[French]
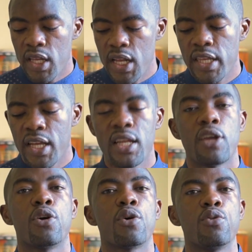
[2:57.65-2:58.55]
Il y a,
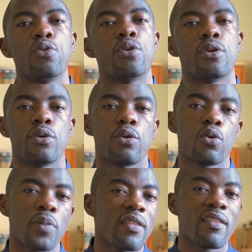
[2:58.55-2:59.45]
d'ailleurs eu euh,
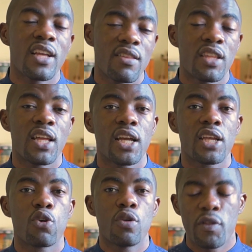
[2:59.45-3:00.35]
reprise des activités
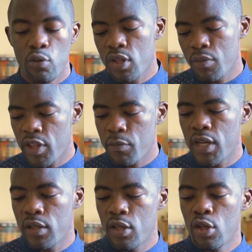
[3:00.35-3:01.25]
agricoles, mais cela n'empêche pas